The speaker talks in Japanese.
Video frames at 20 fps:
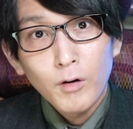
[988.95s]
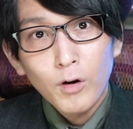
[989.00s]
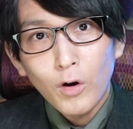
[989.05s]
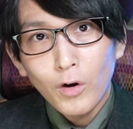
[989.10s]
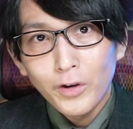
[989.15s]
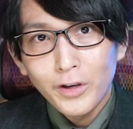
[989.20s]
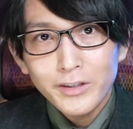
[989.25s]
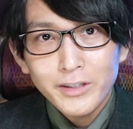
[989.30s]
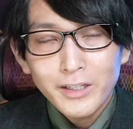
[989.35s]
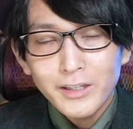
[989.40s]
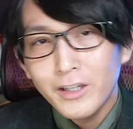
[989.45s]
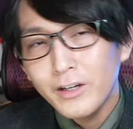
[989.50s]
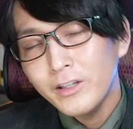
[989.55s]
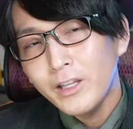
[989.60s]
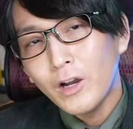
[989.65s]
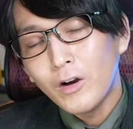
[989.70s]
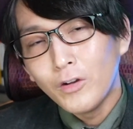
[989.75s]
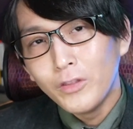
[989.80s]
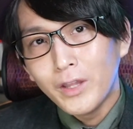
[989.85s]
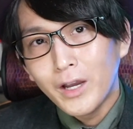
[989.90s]
このチャンネルで
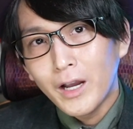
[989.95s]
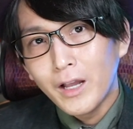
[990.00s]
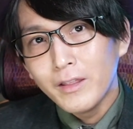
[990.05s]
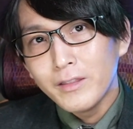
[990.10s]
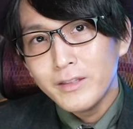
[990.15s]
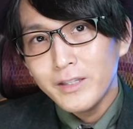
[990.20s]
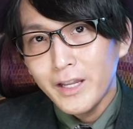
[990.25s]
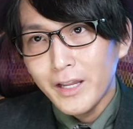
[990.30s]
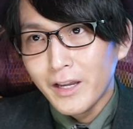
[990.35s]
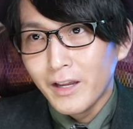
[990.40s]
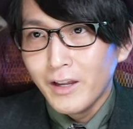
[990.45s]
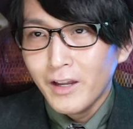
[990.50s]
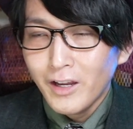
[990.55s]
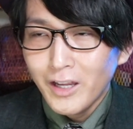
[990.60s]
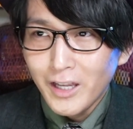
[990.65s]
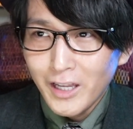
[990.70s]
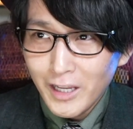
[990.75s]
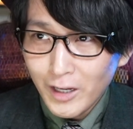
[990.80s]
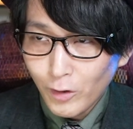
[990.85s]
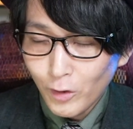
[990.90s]
はこんな感じで
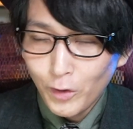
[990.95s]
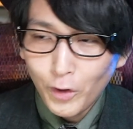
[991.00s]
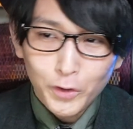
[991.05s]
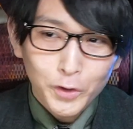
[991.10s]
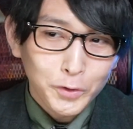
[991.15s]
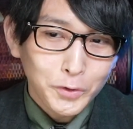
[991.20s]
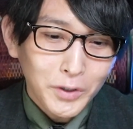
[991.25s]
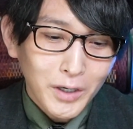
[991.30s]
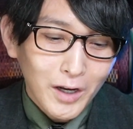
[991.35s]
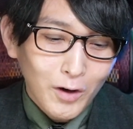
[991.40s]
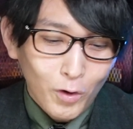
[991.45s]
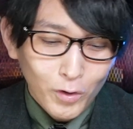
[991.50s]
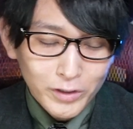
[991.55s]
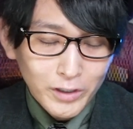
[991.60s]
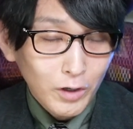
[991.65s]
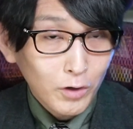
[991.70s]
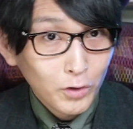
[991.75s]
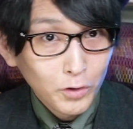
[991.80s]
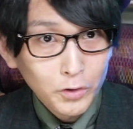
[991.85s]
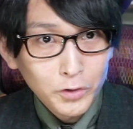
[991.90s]
英語のこととか
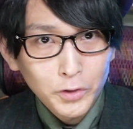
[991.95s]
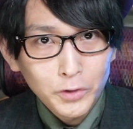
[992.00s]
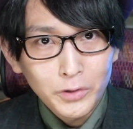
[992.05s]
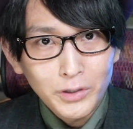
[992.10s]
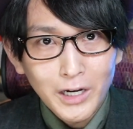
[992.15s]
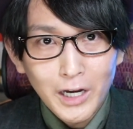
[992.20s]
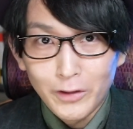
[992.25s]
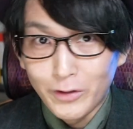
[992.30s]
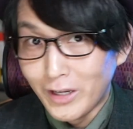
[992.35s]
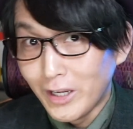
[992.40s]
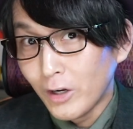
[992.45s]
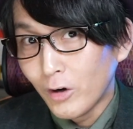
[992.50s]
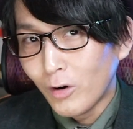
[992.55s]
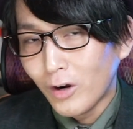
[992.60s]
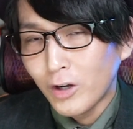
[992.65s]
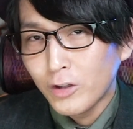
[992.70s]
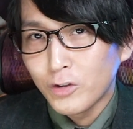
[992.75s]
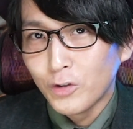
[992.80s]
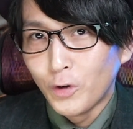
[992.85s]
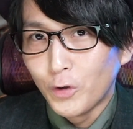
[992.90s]
翻訳のこととか、あと英語
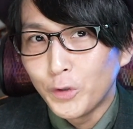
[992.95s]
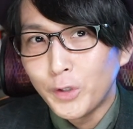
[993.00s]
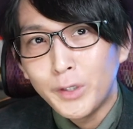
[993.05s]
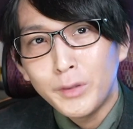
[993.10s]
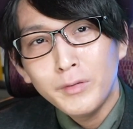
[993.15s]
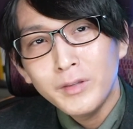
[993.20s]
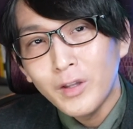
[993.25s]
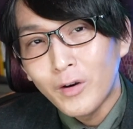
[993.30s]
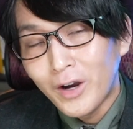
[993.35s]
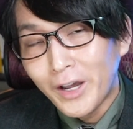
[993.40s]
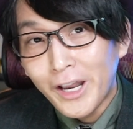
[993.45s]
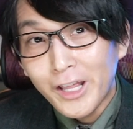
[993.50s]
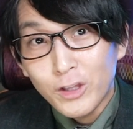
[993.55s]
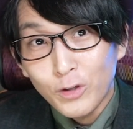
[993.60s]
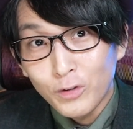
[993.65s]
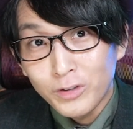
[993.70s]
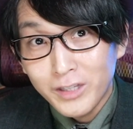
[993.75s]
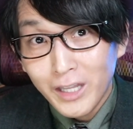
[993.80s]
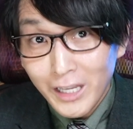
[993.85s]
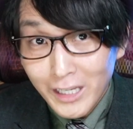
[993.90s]
学習のことについてお話
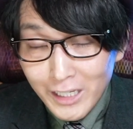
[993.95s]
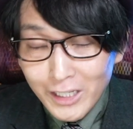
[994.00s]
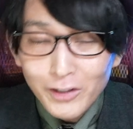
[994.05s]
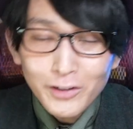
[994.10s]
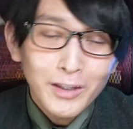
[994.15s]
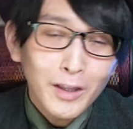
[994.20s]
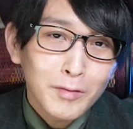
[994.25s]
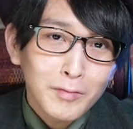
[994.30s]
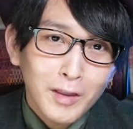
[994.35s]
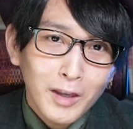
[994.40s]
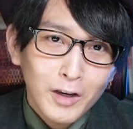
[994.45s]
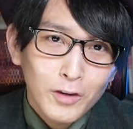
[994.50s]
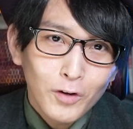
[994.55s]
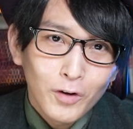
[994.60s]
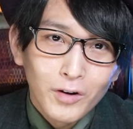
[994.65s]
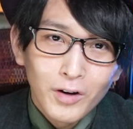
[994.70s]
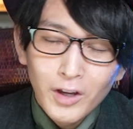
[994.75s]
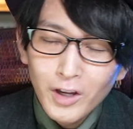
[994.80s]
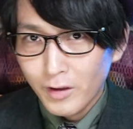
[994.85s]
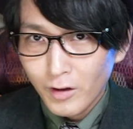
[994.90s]
をしているんですけれ
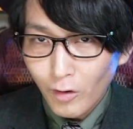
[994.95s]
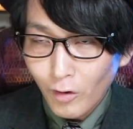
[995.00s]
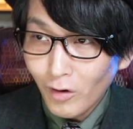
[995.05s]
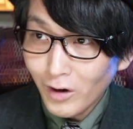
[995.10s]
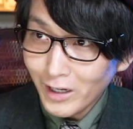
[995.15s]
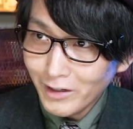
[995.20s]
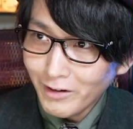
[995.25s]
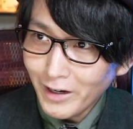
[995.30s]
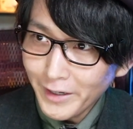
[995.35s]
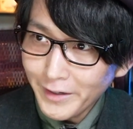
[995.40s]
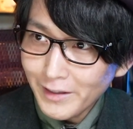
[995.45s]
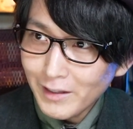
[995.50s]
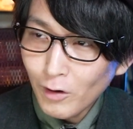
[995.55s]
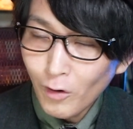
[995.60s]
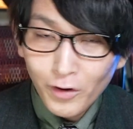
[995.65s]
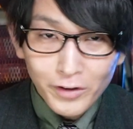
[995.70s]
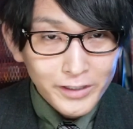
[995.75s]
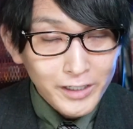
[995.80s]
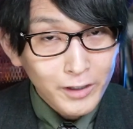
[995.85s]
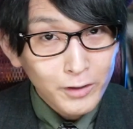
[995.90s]
ど、今回はかなり
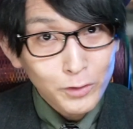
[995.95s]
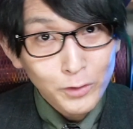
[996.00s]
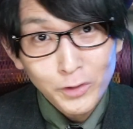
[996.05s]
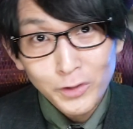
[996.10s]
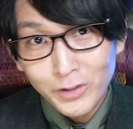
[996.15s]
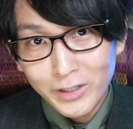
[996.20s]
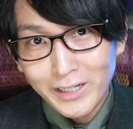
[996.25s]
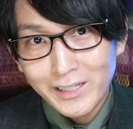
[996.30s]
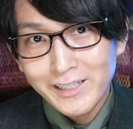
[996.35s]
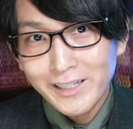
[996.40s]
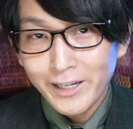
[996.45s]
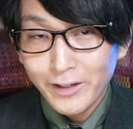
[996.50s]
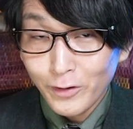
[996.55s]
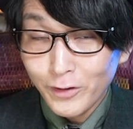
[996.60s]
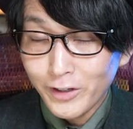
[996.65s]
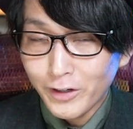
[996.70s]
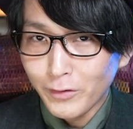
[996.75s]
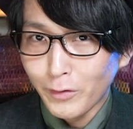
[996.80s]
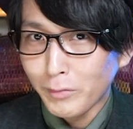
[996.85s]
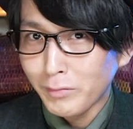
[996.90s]
翻訳というか機械
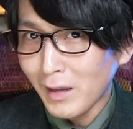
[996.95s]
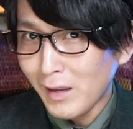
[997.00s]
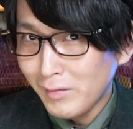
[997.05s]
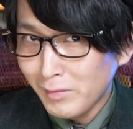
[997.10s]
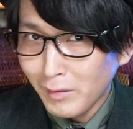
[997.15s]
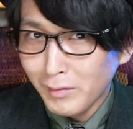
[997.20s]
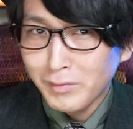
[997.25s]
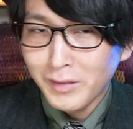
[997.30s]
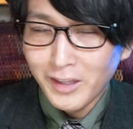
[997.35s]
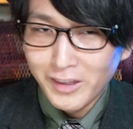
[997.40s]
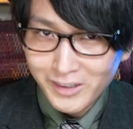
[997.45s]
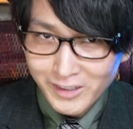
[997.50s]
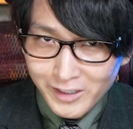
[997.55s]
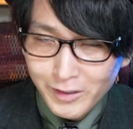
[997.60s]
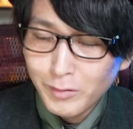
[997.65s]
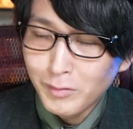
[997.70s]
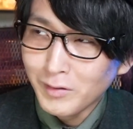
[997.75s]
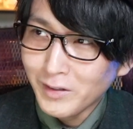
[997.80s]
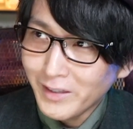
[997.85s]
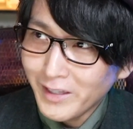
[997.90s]
翻訳の最前線
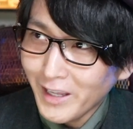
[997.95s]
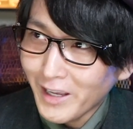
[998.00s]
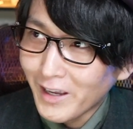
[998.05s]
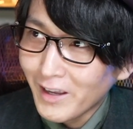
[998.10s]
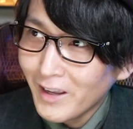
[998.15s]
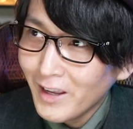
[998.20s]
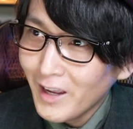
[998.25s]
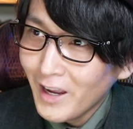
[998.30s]
について